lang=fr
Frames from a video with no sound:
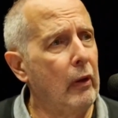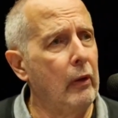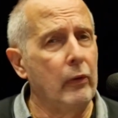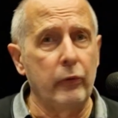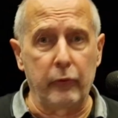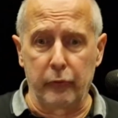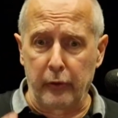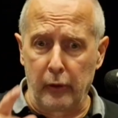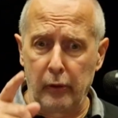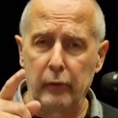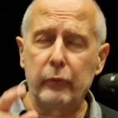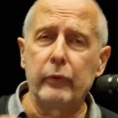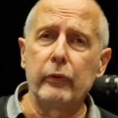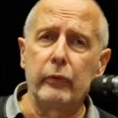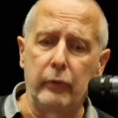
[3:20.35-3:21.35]
C'est
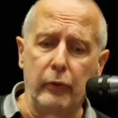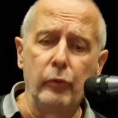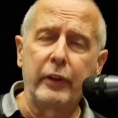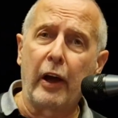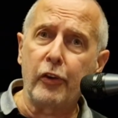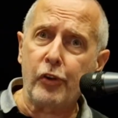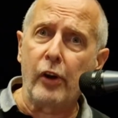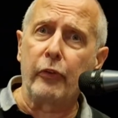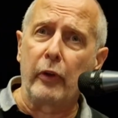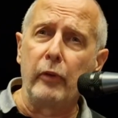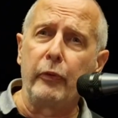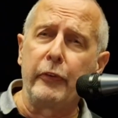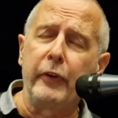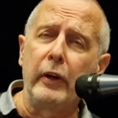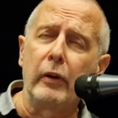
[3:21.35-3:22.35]
une tâche, hein, c'est
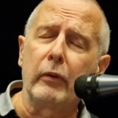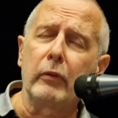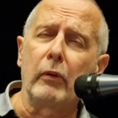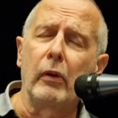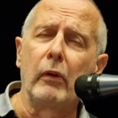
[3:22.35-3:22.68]
difficile, hein.